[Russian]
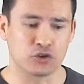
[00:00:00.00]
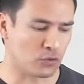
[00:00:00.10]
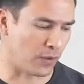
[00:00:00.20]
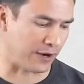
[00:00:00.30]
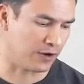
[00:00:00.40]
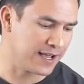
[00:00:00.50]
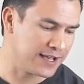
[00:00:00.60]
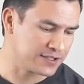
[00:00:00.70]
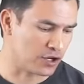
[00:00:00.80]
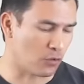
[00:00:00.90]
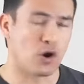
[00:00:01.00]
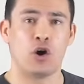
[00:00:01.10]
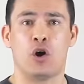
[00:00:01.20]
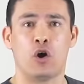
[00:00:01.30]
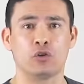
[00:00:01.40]
Так что не носите
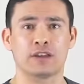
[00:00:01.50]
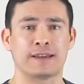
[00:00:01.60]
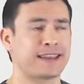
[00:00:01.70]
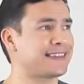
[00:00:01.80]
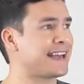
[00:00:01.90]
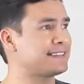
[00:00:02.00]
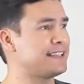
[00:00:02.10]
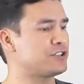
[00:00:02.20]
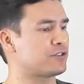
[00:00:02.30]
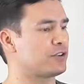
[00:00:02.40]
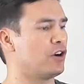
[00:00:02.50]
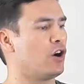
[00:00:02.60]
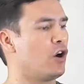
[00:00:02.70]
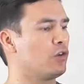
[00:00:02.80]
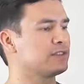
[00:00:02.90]
ее просто так. Возьмите
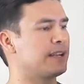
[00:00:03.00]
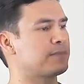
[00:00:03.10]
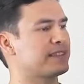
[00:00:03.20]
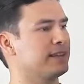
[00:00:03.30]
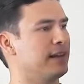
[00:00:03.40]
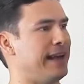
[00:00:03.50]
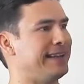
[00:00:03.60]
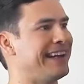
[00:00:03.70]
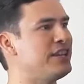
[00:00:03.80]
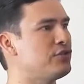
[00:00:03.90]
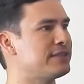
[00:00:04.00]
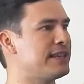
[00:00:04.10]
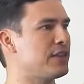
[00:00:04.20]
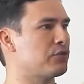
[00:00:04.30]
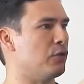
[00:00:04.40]
футболку, направьте на
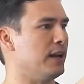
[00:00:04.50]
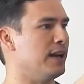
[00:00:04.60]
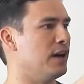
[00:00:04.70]
свет.